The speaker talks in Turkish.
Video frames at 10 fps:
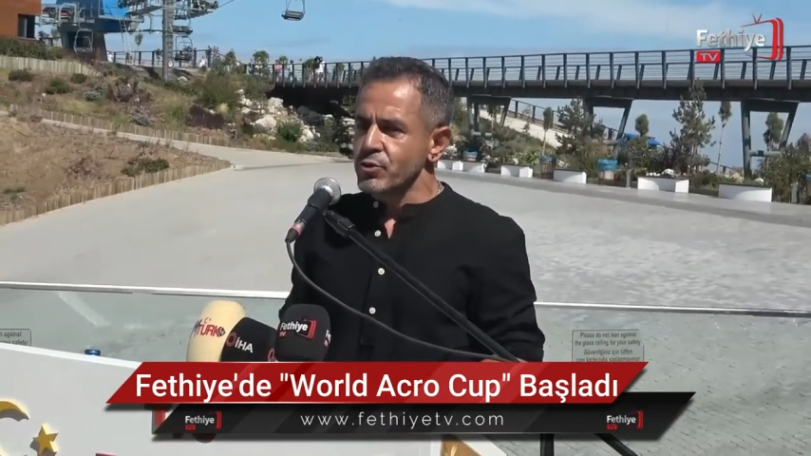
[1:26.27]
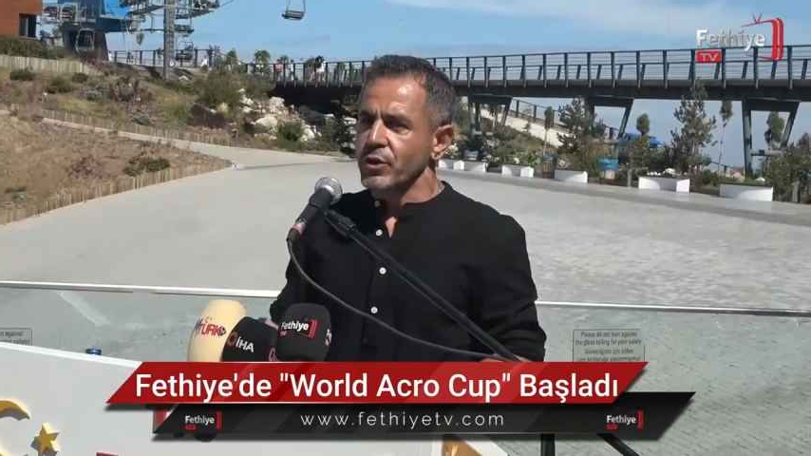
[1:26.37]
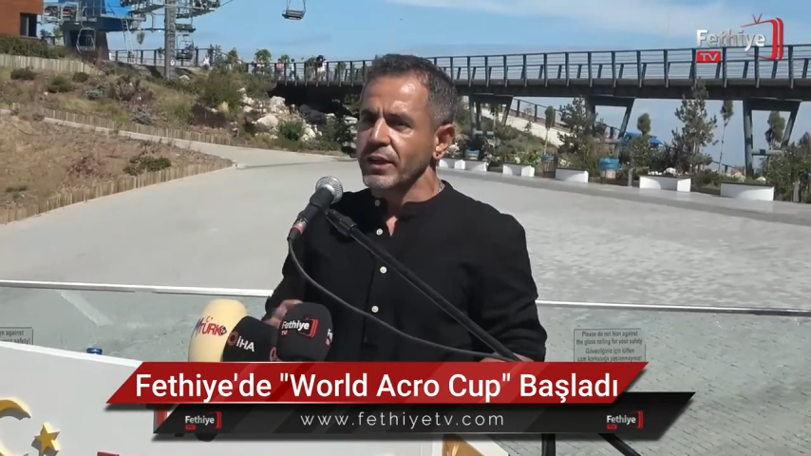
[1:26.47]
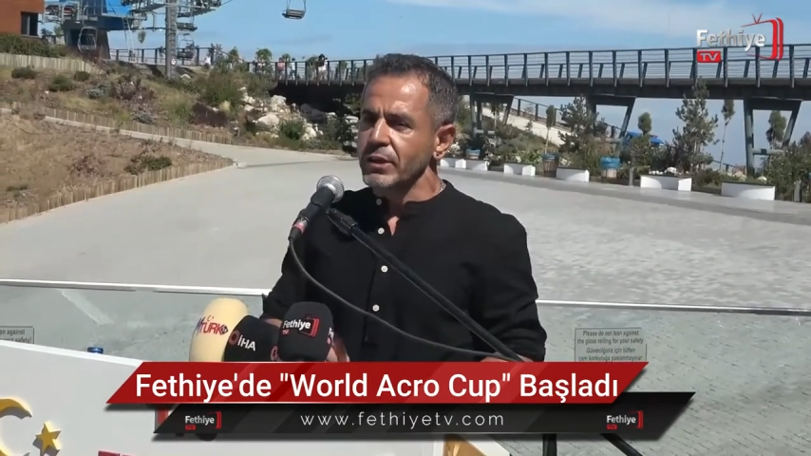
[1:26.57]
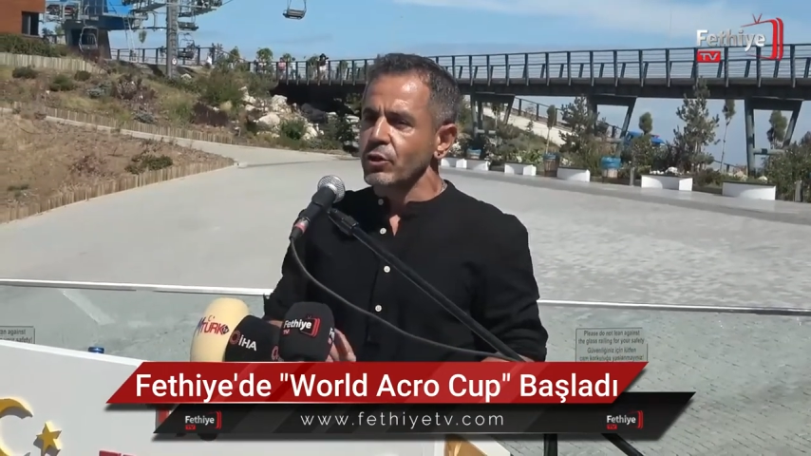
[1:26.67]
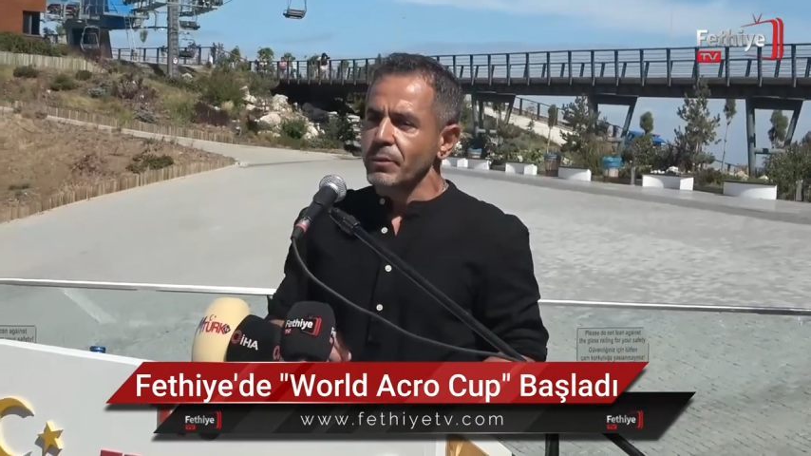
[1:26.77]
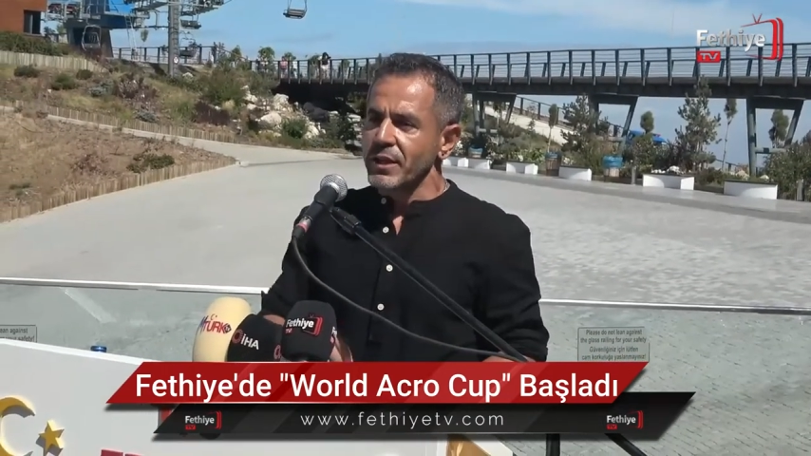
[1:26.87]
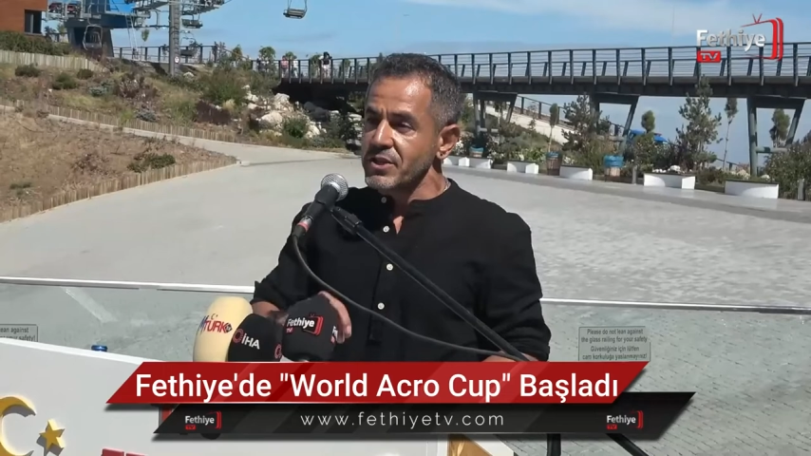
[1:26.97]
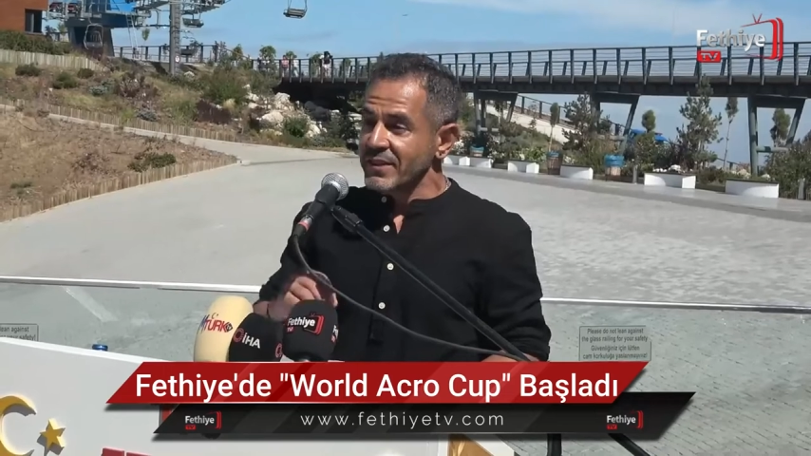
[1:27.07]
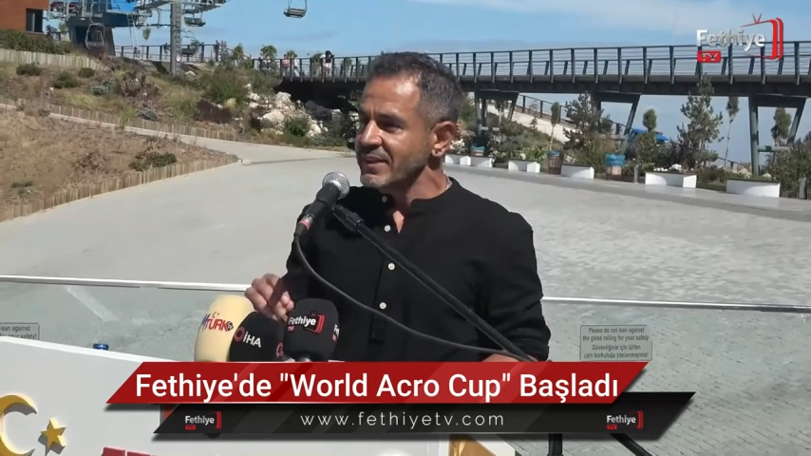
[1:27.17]
Çünkü kategori
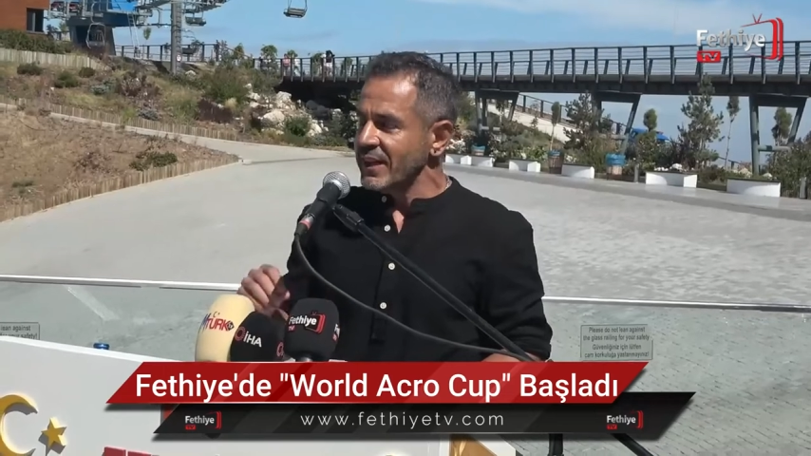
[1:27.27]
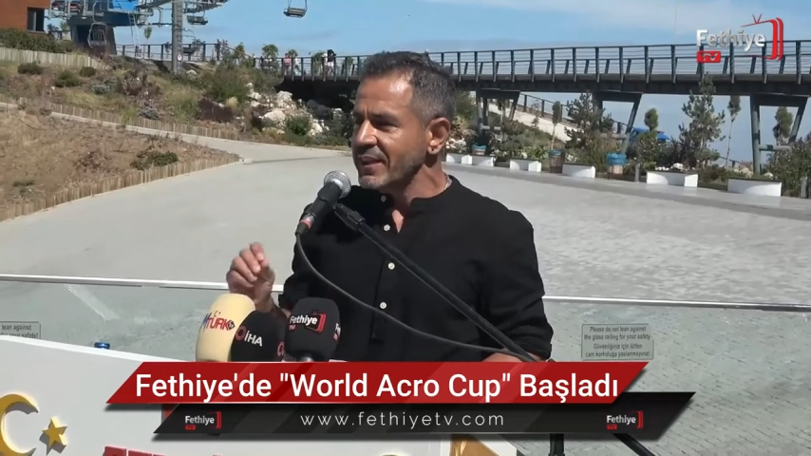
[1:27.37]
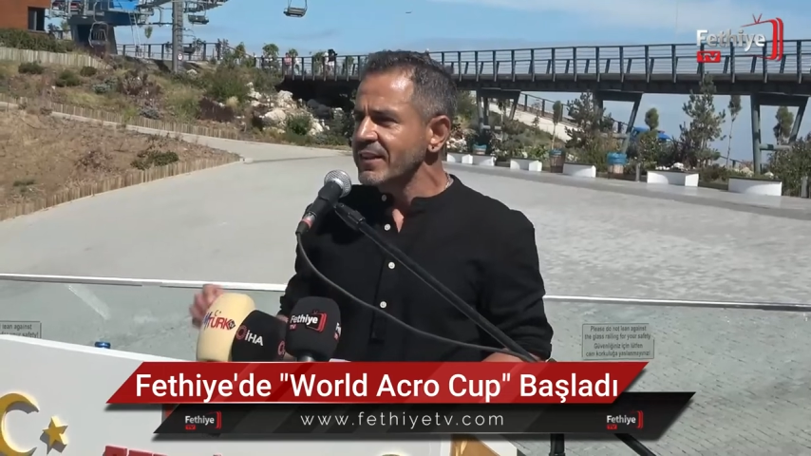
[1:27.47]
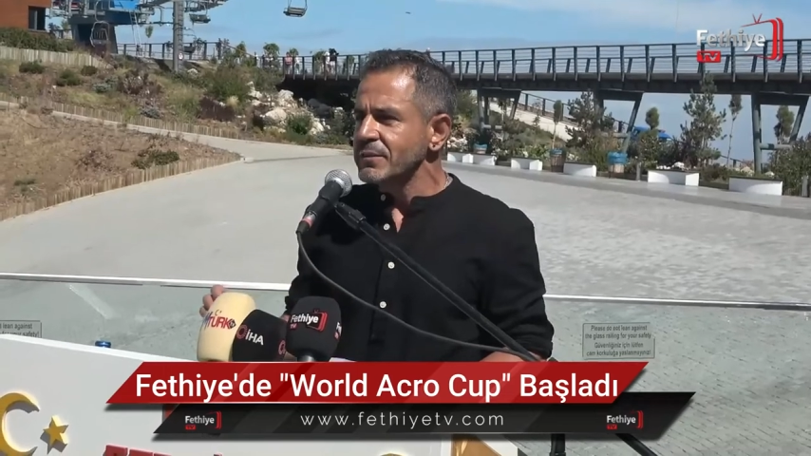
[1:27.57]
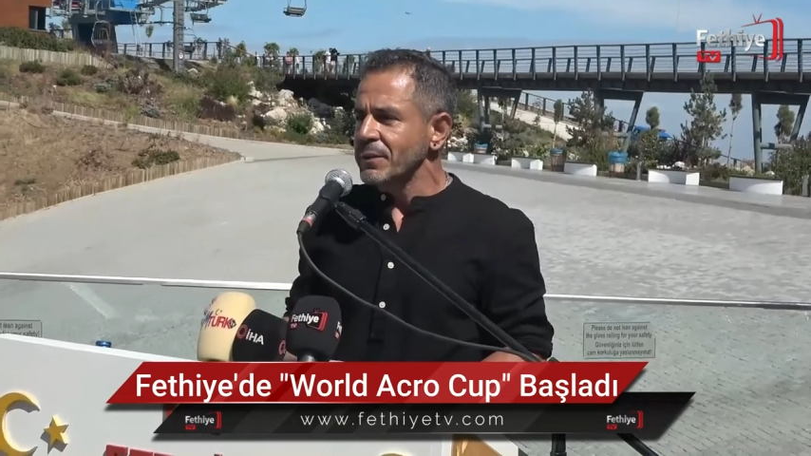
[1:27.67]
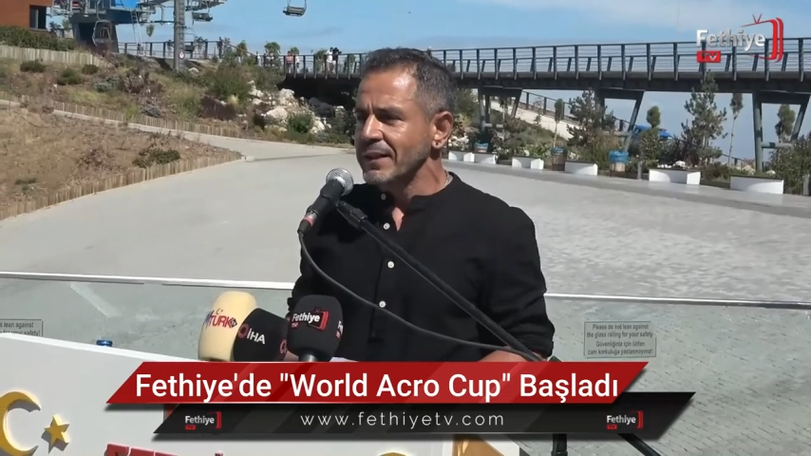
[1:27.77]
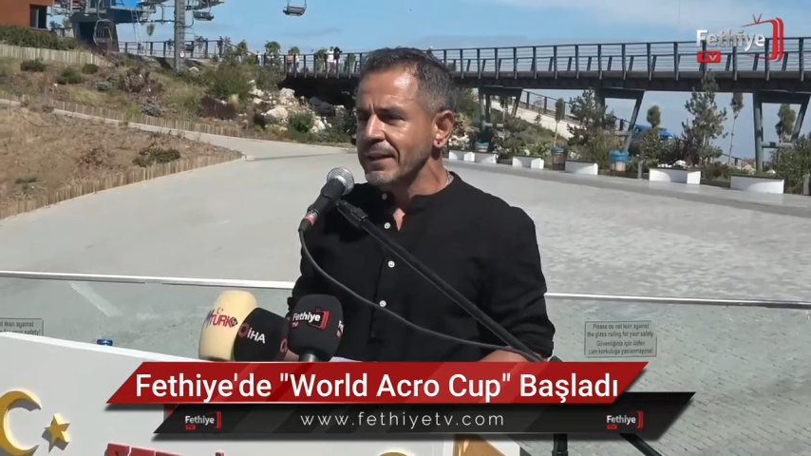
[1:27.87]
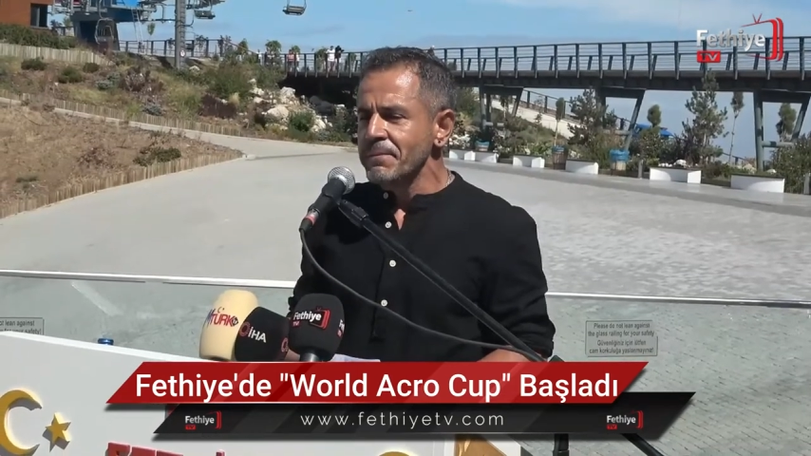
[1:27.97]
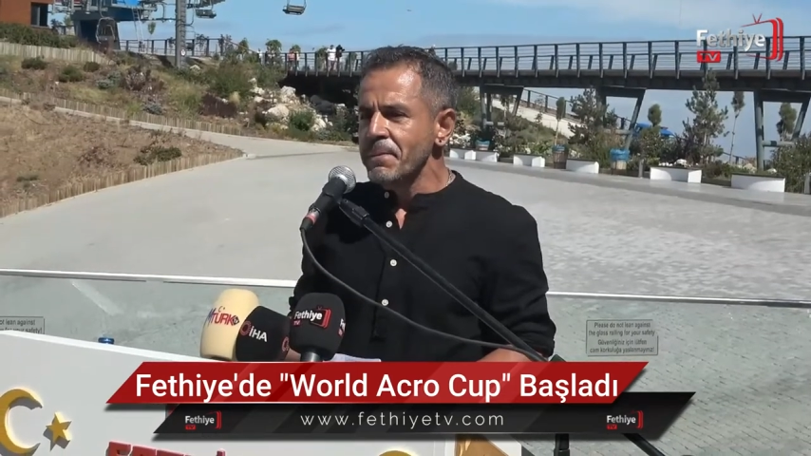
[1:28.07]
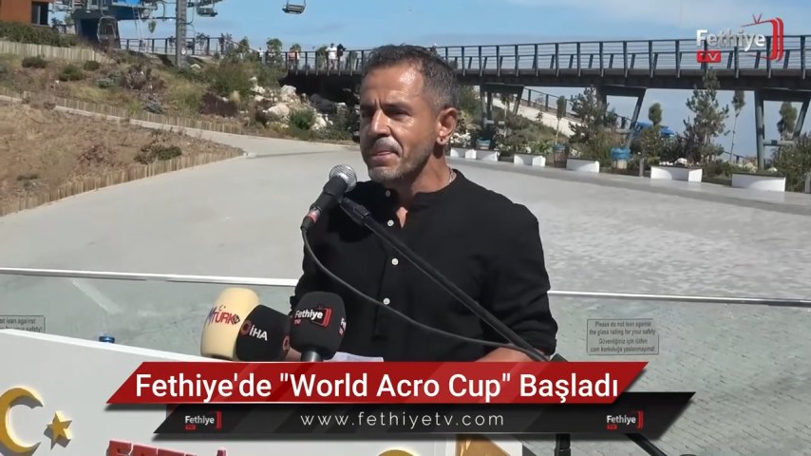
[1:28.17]
1'e çıktığı andan itibaren